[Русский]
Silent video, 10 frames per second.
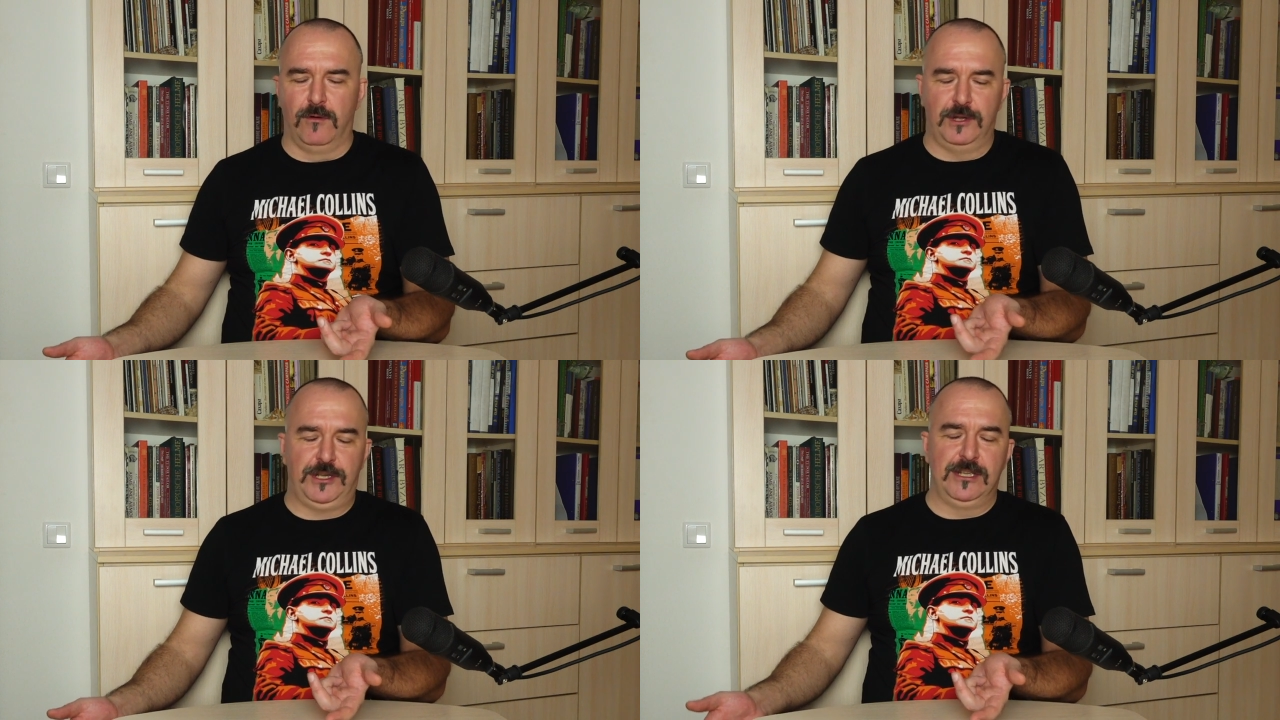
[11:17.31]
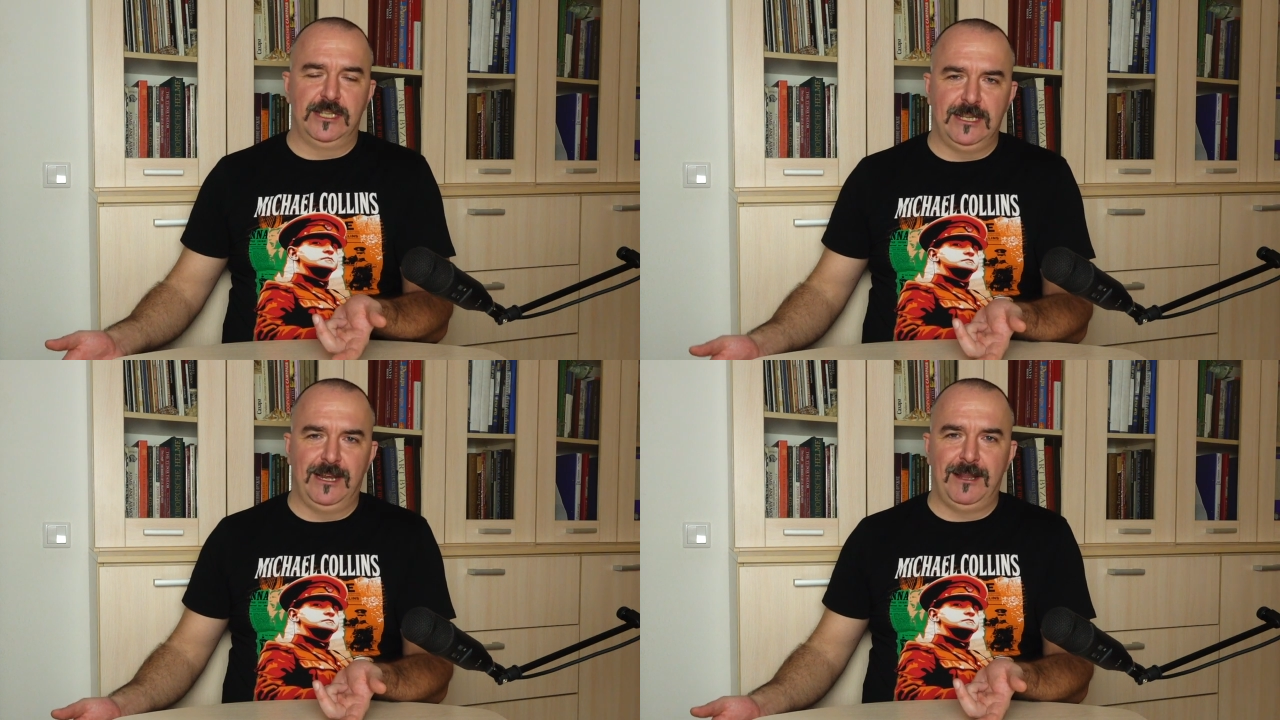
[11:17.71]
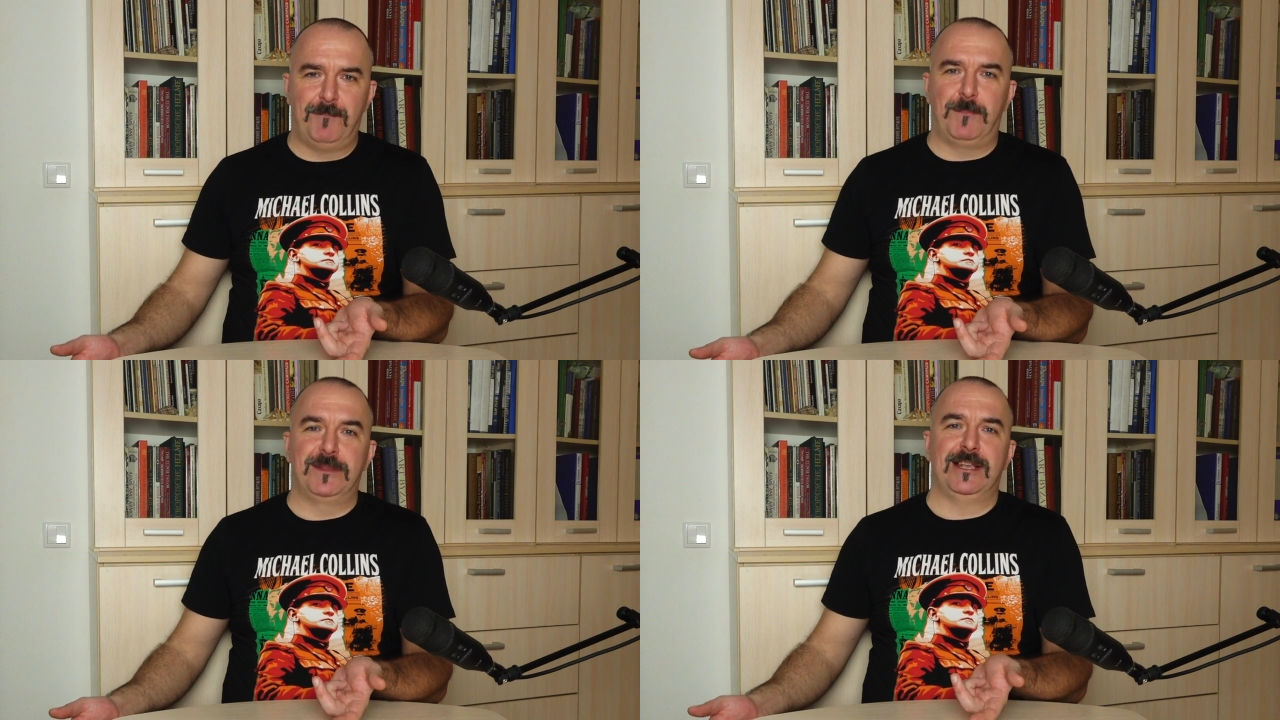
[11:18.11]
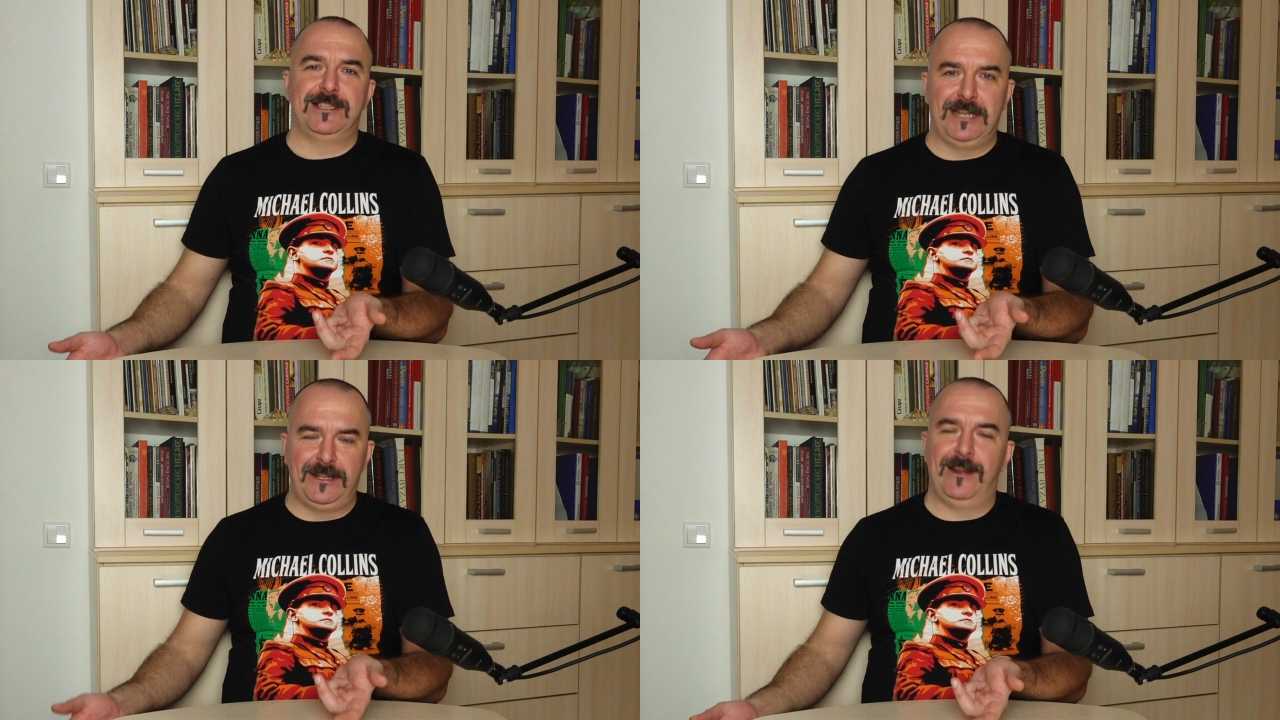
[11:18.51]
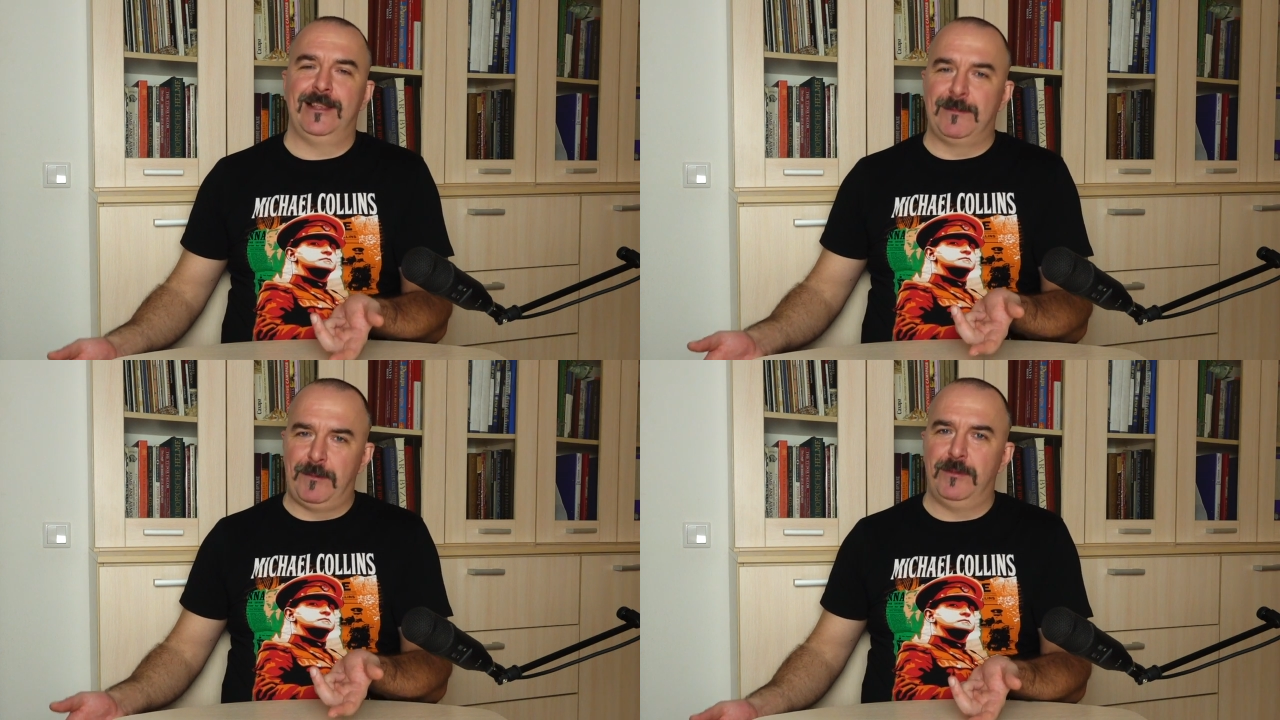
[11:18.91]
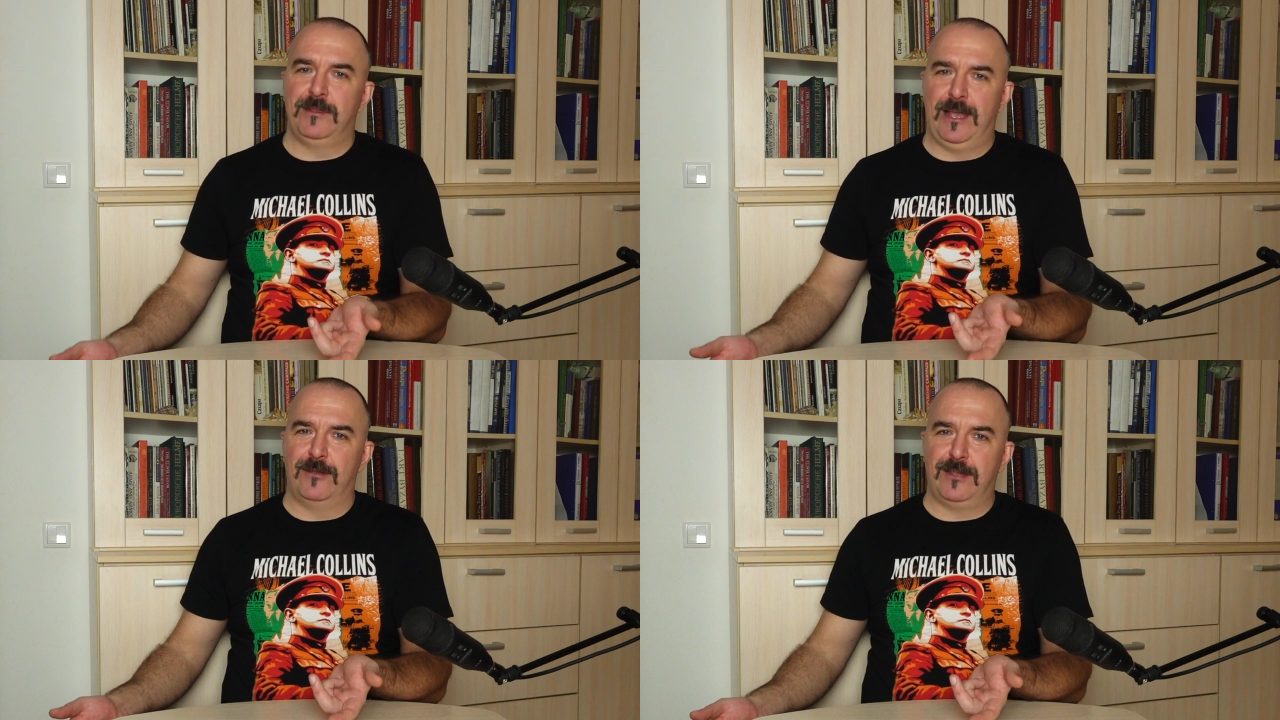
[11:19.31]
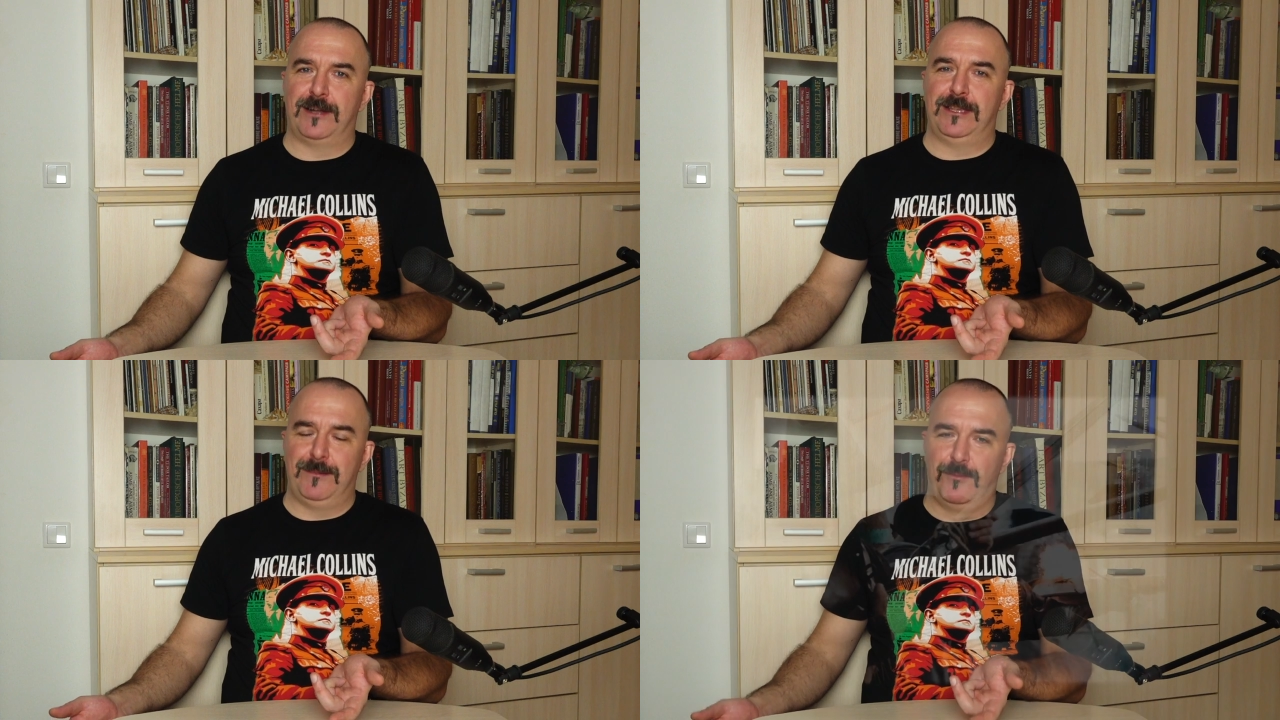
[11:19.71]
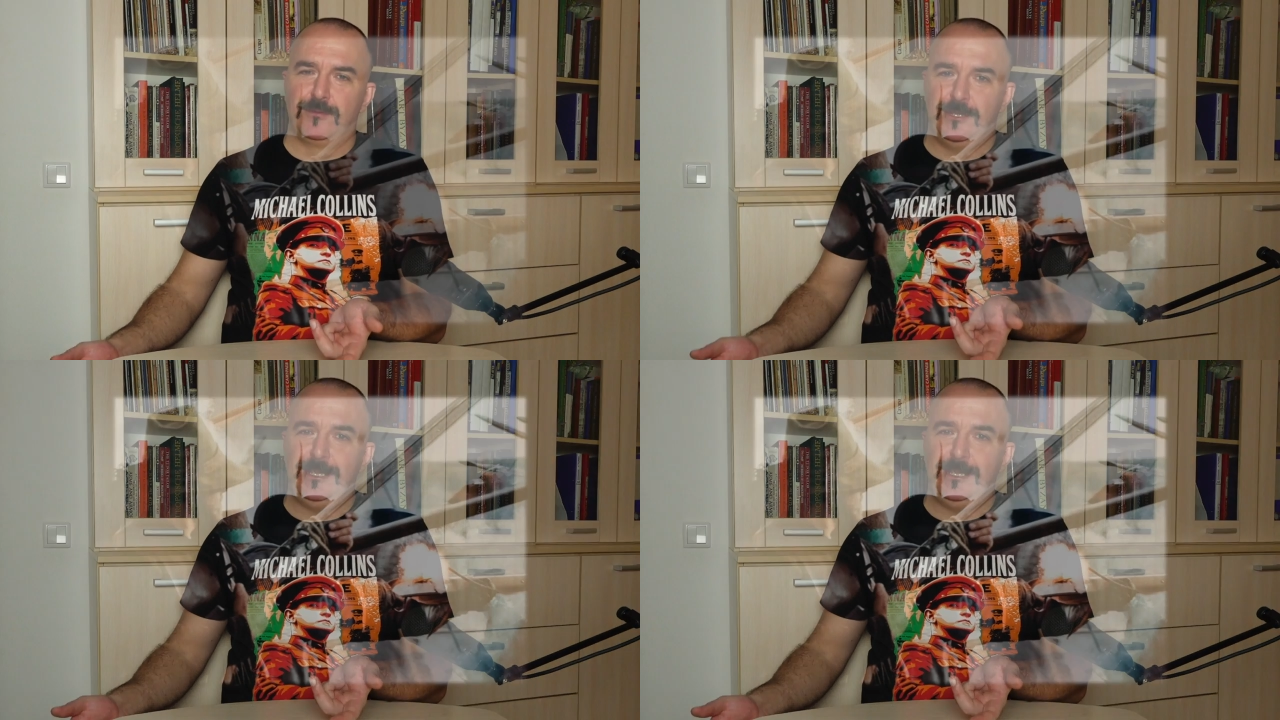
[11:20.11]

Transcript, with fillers: очень сильно подозрительно напоминают аркебузы